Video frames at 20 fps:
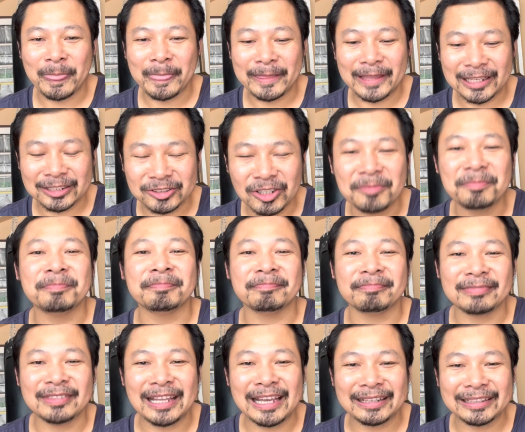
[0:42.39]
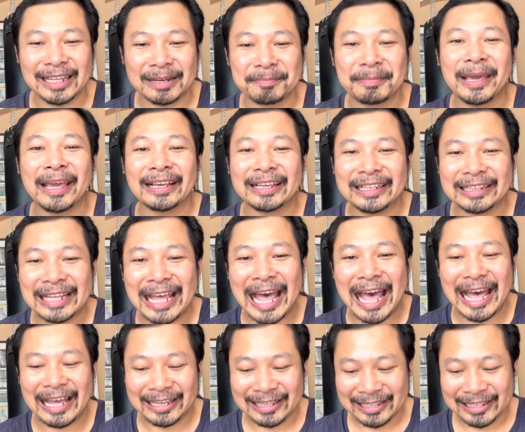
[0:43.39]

นักซ่อม นักดัดแต่งกีตาร์